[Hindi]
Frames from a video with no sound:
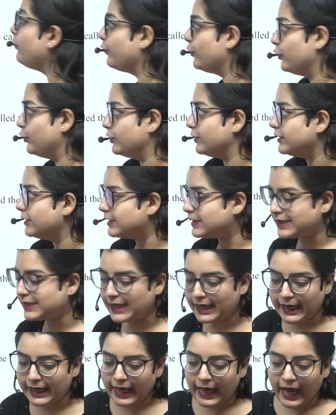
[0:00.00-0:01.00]
गुड्स
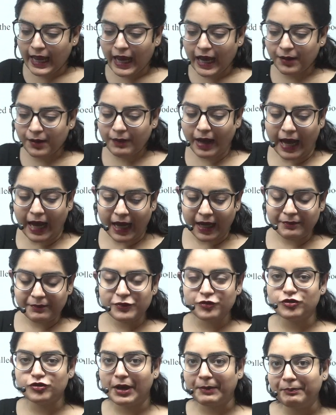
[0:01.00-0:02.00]
अब आप
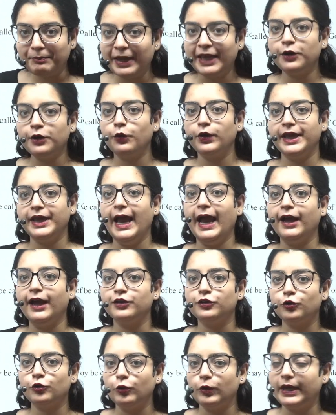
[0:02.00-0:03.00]
जब भी कोई एक्ट
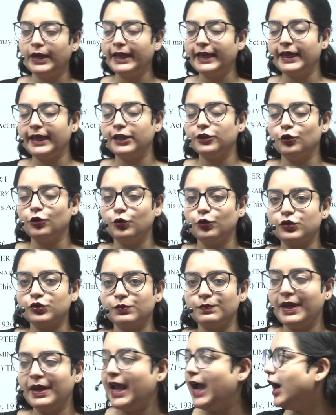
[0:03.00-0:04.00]
खोलेंगे तो
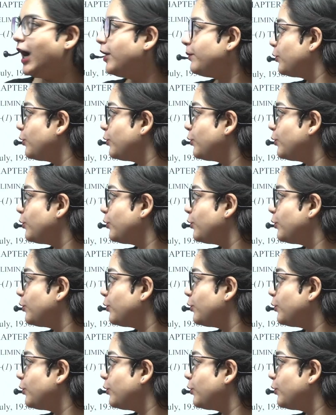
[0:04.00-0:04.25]
उसमें आपको